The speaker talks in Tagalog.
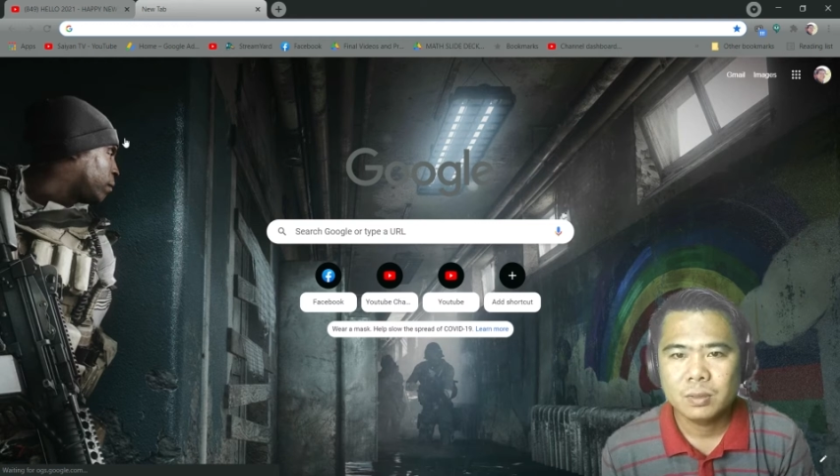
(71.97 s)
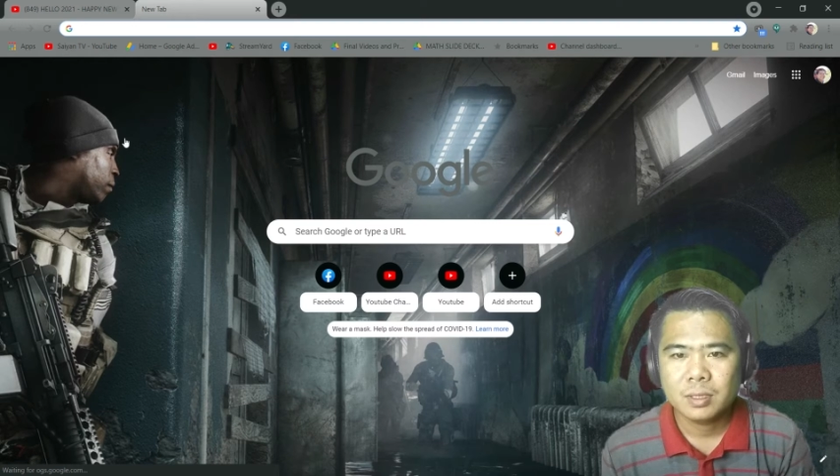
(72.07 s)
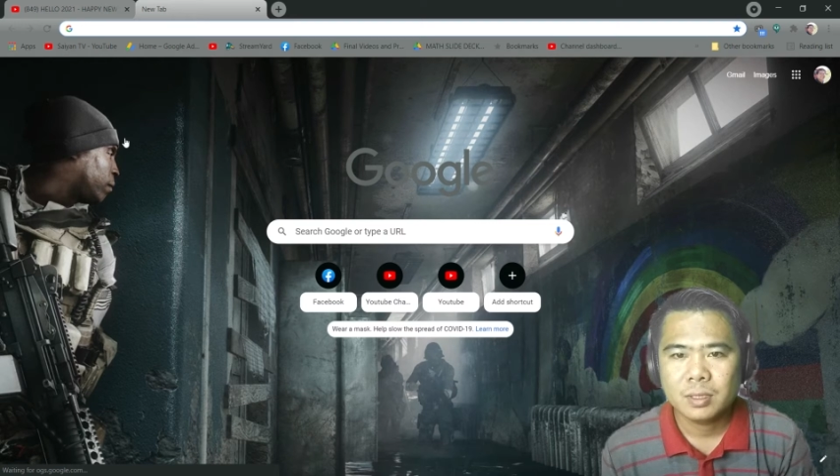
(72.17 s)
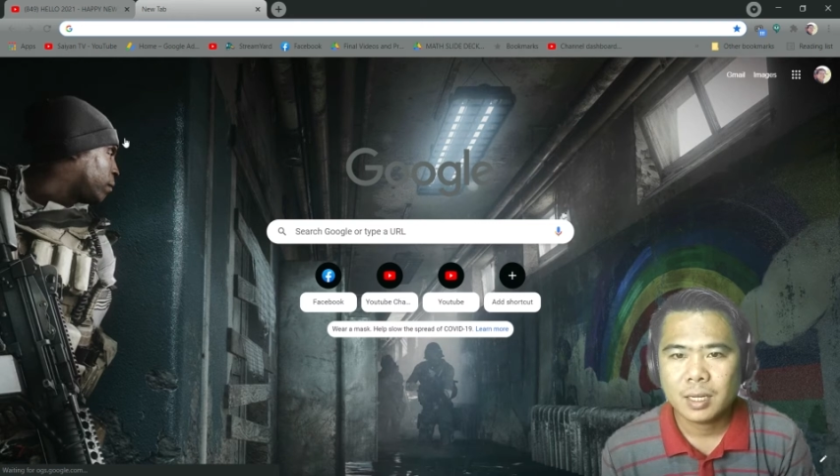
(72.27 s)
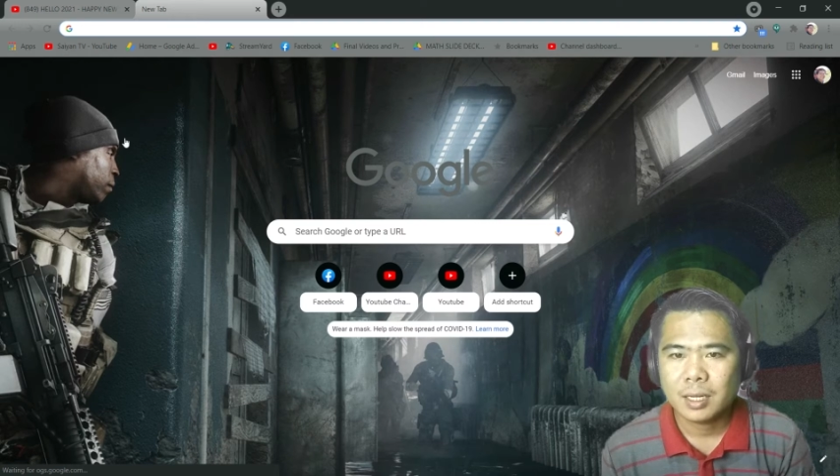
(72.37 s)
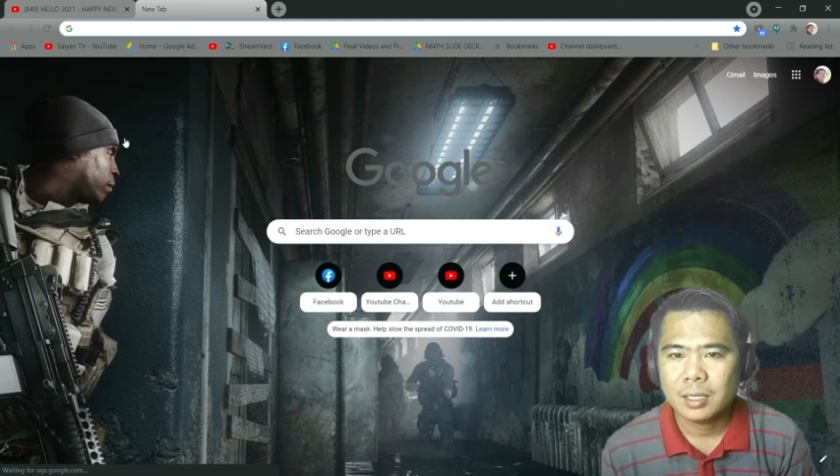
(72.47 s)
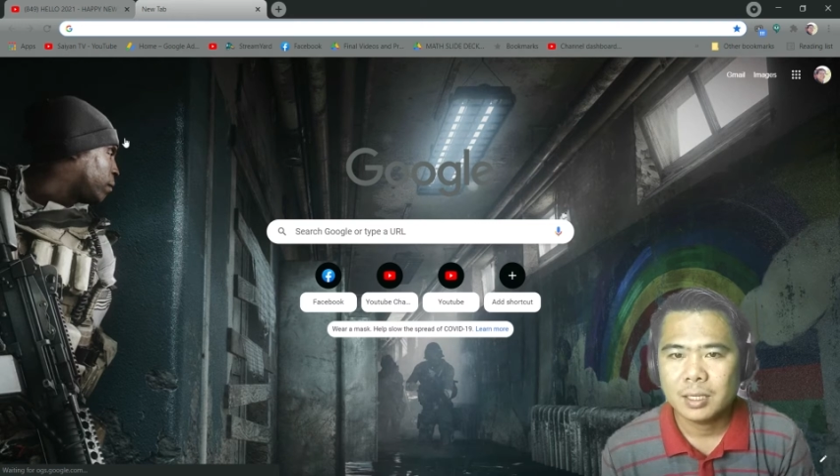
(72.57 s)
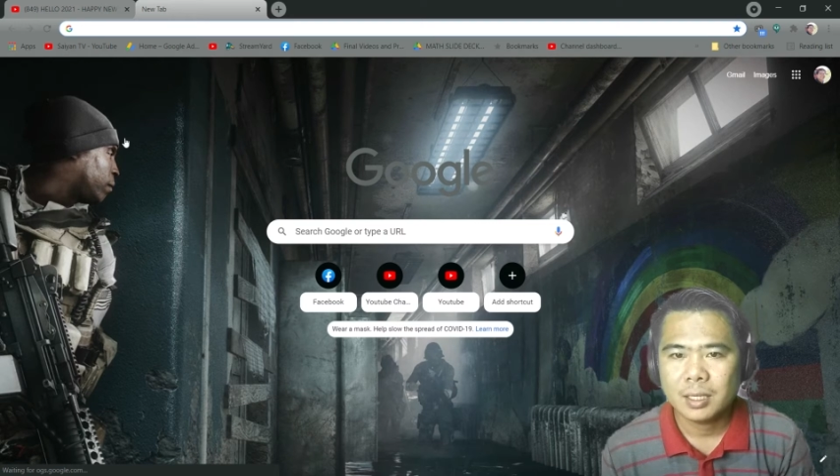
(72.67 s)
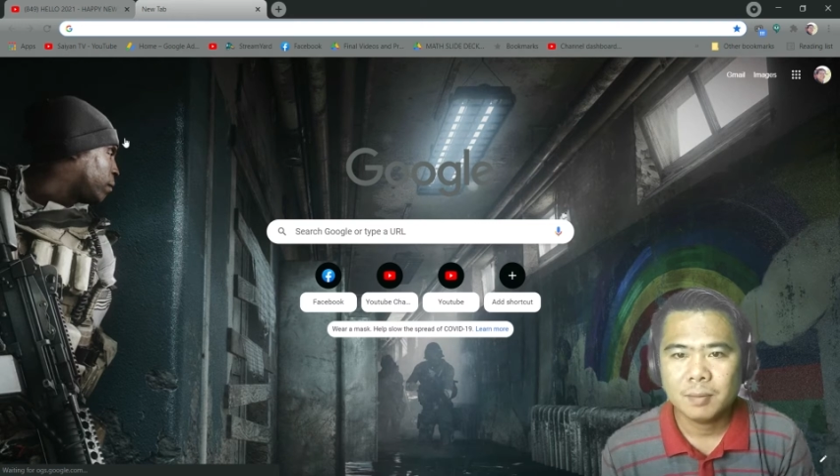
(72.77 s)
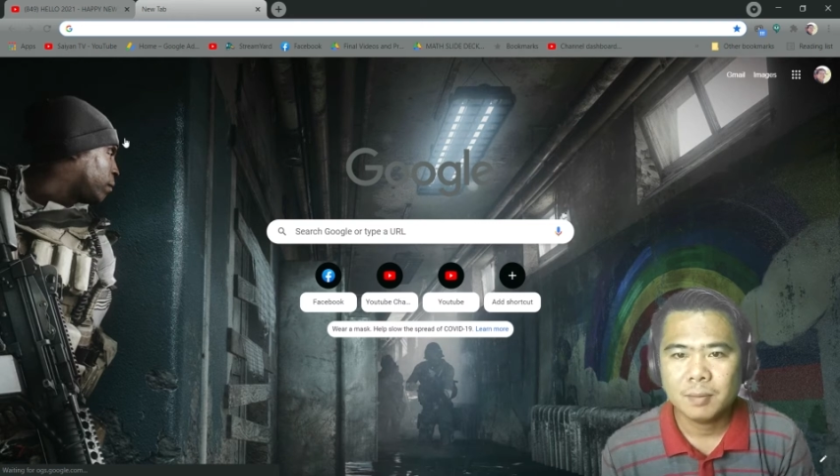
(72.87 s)
ka
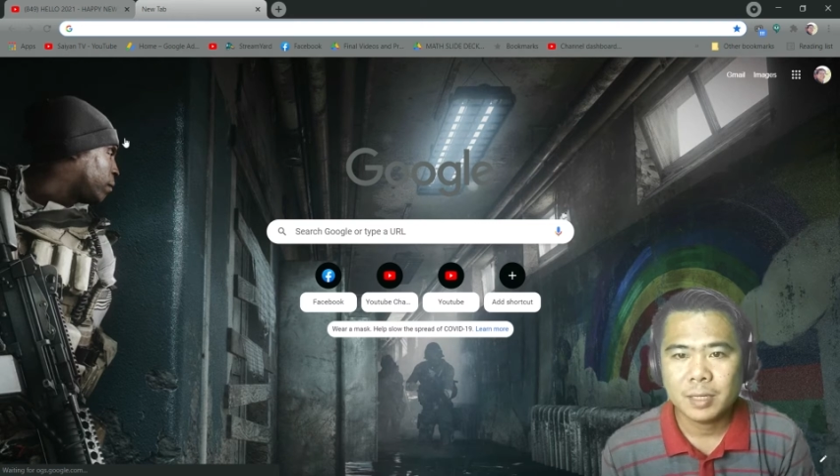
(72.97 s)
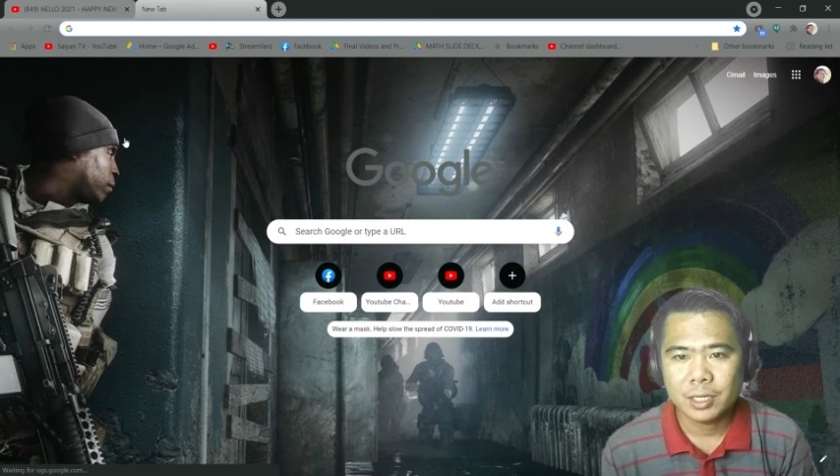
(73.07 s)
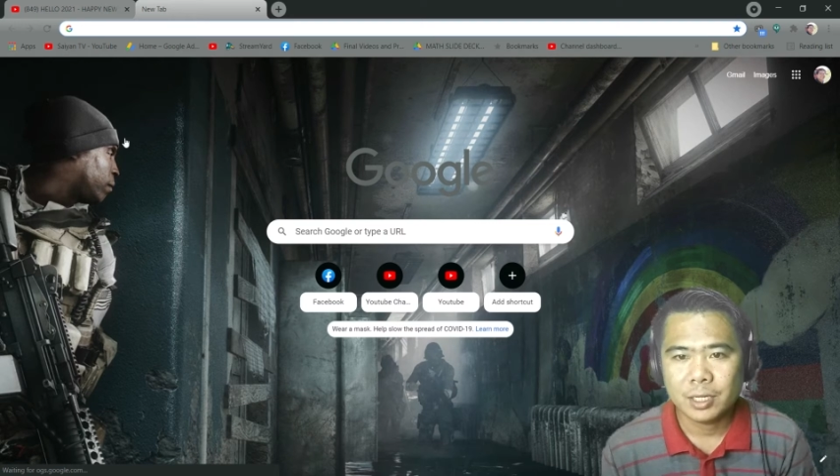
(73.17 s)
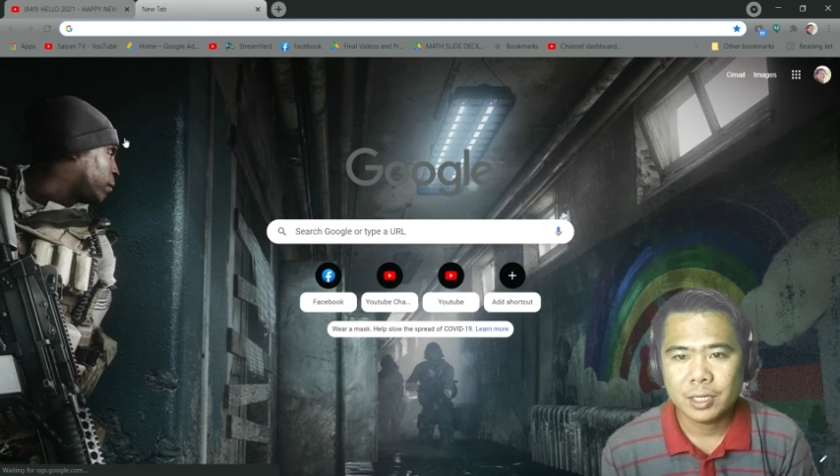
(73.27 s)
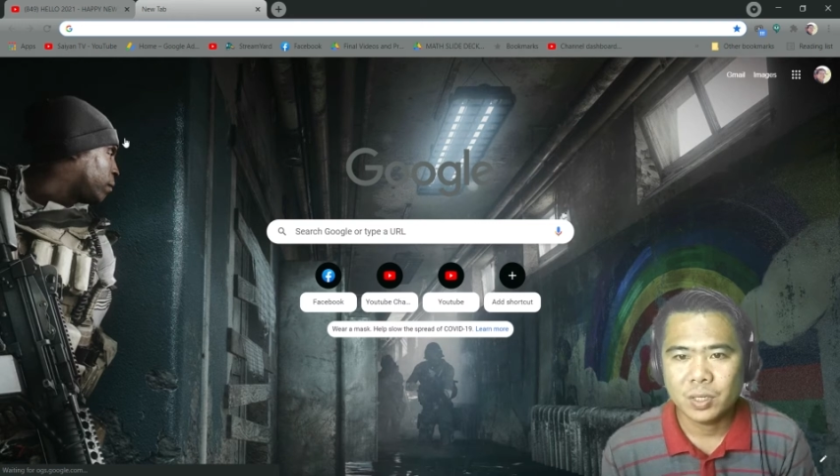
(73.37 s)
ng application.